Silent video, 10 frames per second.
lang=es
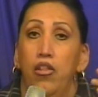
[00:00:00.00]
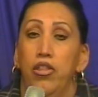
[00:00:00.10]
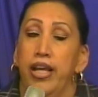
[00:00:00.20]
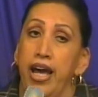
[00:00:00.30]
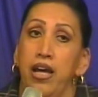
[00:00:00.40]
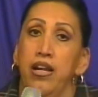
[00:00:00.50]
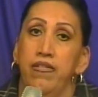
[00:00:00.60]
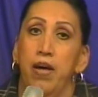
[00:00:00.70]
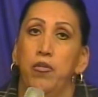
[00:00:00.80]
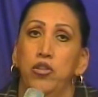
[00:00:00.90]
que
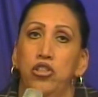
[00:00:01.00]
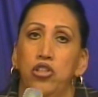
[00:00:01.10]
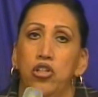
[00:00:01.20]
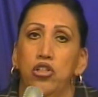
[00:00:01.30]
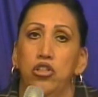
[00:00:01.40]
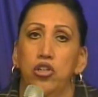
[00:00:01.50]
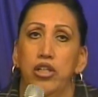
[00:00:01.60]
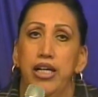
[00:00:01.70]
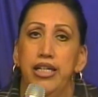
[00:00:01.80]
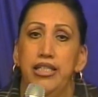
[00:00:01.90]
iniciamos nosotros,
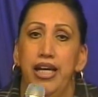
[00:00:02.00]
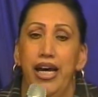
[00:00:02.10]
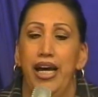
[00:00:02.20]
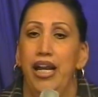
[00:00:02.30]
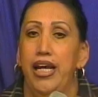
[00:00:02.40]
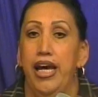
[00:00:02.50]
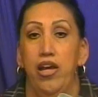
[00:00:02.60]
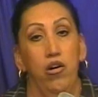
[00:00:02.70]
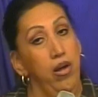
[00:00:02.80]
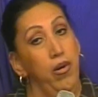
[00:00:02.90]
donde dice él que
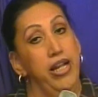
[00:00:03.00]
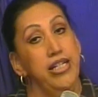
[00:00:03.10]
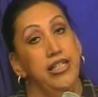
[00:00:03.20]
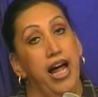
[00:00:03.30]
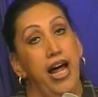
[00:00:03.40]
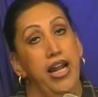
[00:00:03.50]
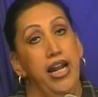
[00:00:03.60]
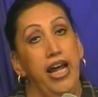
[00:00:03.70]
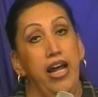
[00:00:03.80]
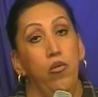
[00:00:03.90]
yo debo de estar
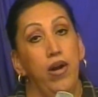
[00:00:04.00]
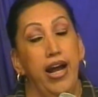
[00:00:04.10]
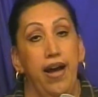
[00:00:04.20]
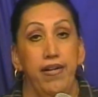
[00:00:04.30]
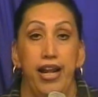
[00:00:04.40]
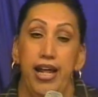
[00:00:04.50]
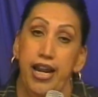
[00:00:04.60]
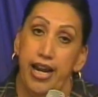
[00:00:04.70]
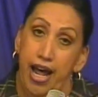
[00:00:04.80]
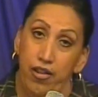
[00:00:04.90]
en una cabina de
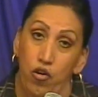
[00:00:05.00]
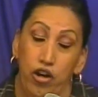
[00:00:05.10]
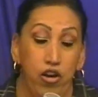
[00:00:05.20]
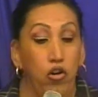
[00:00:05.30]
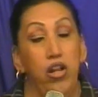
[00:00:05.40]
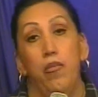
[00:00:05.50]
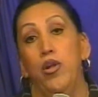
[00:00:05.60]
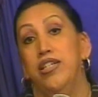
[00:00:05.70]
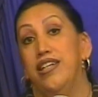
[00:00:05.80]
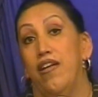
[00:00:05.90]
radio, que yo no debo
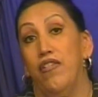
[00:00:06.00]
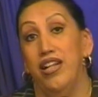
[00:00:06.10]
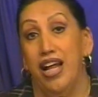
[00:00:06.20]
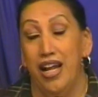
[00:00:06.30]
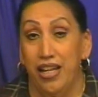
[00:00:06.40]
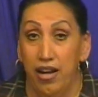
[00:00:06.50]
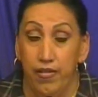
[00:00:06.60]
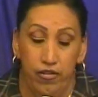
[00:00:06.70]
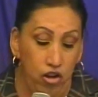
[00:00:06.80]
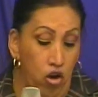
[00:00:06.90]
de estar frente a la
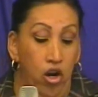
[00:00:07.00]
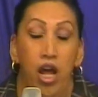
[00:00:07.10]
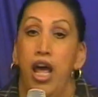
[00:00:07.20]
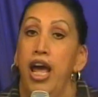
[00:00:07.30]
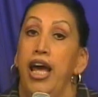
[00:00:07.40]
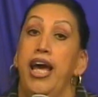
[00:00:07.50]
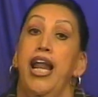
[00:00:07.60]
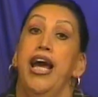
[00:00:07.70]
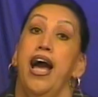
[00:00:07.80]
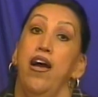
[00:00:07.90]
televisión, que
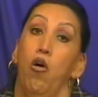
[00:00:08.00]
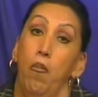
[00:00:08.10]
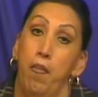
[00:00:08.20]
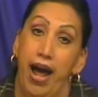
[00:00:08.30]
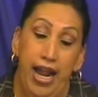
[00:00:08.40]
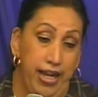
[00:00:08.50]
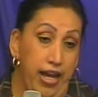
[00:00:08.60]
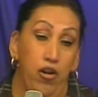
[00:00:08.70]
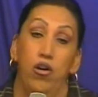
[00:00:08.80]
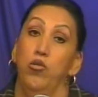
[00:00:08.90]
le caigo mal,
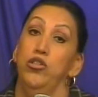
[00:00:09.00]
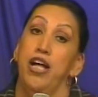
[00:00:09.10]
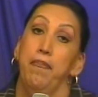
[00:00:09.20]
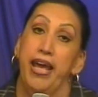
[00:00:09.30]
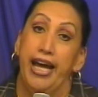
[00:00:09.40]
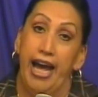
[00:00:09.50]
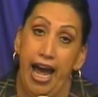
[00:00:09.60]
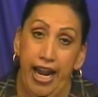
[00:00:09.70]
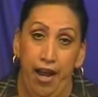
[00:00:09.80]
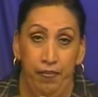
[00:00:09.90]
que no le gusta mi
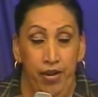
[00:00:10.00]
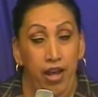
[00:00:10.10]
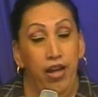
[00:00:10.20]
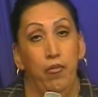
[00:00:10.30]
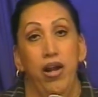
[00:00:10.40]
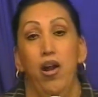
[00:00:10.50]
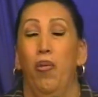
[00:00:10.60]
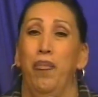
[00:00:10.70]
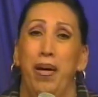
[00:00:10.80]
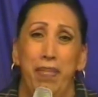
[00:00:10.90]
cara. Bueno,
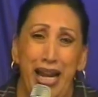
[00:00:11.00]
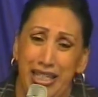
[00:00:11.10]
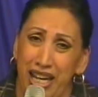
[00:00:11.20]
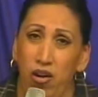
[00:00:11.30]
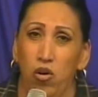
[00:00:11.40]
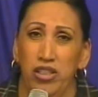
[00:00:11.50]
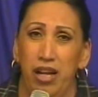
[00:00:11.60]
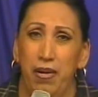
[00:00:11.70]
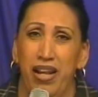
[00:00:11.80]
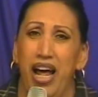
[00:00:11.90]
miles de
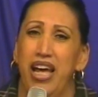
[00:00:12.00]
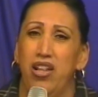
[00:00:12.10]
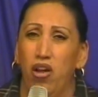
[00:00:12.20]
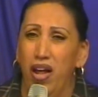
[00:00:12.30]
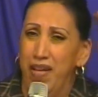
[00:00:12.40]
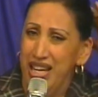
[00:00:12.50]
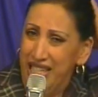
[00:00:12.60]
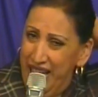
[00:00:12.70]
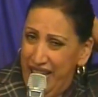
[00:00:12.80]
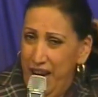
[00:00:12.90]
cosas, ¿verdad? Y todavía se
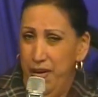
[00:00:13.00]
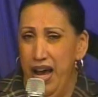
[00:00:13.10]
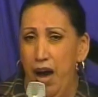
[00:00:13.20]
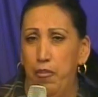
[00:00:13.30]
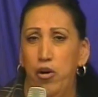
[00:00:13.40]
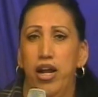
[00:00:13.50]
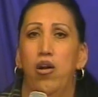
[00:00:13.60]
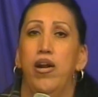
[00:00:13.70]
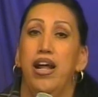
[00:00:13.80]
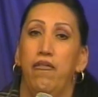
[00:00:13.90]
atreve a
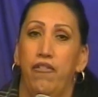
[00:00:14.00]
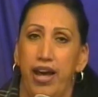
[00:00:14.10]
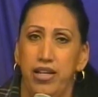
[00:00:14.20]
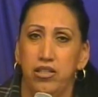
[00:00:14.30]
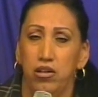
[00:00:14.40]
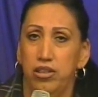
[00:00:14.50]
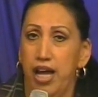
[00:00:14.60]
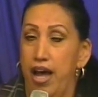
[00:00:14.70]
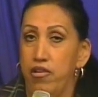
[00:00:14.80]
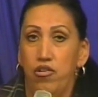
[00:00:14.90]
ponerlo en el Face. O
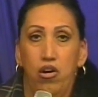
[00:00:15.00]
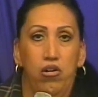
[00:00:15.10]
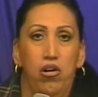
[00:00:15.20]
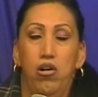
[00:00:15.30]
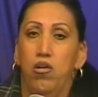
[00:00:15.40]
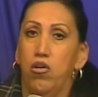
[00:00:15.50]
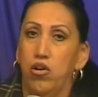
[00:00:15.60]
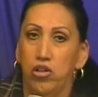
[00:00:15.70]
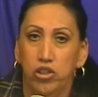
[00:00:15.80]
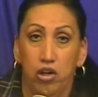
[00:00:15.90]
sea, yo no lo
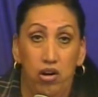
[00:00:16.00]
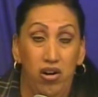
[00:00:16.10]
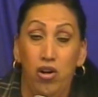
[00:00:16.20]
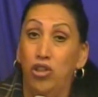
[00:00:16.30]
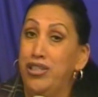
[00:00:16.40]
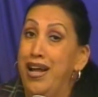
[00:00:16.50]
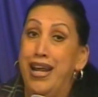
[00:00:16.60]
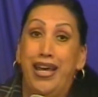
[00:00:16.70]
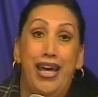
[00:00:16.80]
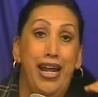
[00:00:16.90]
conozco, no sé
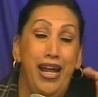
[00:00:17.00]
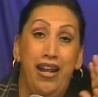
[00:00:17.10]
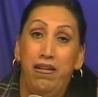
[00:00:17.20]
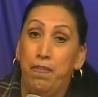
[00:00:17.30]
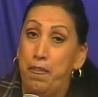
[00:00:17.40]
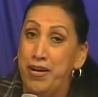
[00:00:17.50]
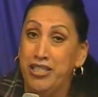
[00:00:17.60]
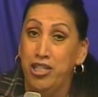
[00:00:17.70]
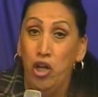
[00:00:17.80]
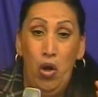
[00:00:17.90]
ni quién eres,
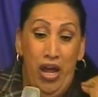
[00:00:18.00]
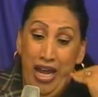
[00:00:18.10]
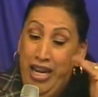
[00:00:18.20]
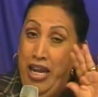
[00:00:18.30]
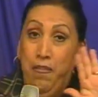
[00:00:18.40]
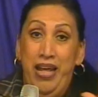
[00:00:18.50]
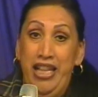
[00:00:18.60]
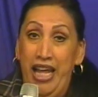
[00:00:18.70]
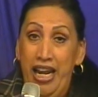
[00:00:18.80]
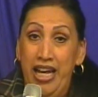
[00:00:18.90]
papacito, ni me
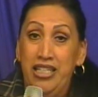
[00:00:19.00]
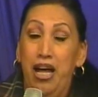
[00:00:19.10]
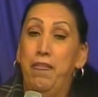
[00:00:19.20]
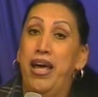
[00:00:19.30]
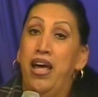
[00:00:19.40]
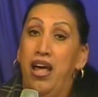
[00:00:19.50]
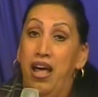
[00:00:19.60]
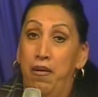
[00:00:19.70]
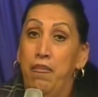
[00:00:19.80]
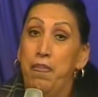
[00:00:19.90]
interesa. Me,
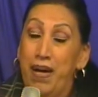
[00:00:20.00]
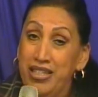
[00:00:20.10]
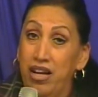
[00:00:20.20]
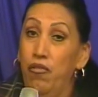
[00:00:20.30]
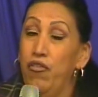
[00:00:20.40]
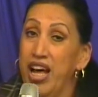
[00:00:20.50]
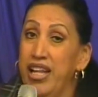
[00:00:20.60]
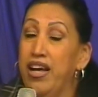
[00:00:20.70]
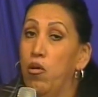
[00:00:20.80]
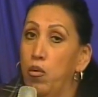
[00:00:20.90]
pasaron,
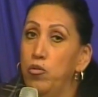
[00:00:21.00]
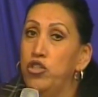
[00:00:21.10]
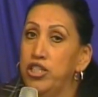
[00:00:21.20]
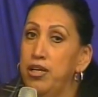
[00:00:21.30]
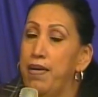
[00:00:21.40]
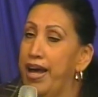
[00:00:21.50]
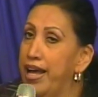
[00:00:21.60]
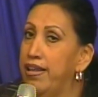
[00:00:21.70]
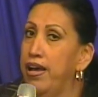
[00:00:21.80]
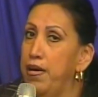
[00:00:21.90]
fíjate que hubo muchísima
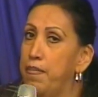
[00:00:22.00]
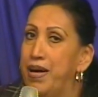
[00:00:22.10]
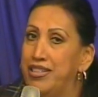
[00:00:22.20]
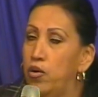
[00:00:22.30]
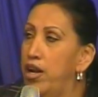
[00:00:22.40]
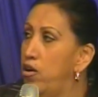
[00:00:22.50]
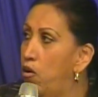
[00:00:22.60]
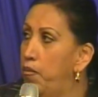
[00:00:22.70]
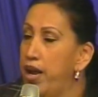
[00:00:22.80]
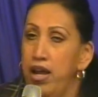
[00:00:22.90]
gente que me pasó el
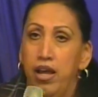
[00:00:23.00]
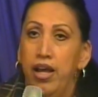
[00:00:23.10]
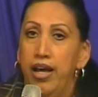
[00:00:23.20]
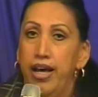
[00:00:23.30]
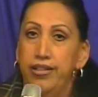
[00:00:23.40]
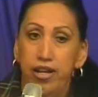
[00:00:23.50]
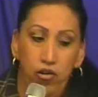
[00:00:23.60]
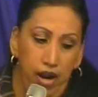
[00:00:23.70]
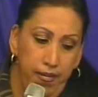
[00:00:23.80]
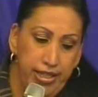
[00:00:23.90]
nombre. Eh,
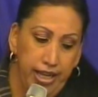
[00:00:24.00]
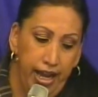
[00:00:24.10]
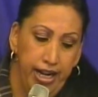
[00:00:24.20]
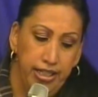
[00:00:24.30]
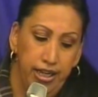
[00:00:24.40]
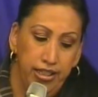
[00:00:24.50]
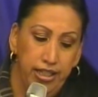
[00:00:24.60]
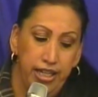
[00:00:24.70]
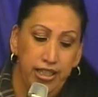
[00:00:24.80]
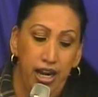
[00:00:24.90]
señora Besares,
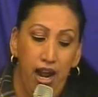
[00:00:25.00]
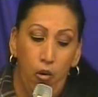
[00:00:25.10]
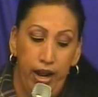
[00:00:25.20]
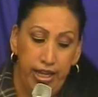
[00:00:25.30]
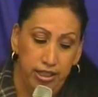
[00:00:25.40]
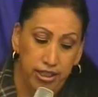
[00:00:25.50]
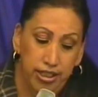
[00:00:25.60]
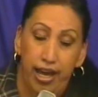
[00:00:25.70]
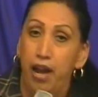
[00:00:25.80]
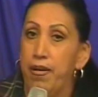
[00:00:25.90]
es, el Laurence
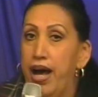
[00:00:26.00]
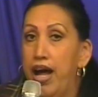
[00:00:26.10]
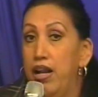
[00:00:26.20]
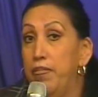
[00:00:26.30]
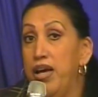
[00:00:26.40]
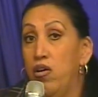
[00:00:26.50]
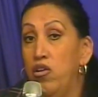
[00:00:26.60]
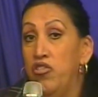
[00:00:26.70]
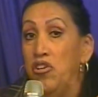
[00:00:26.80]
Carvajal. Mijo, yo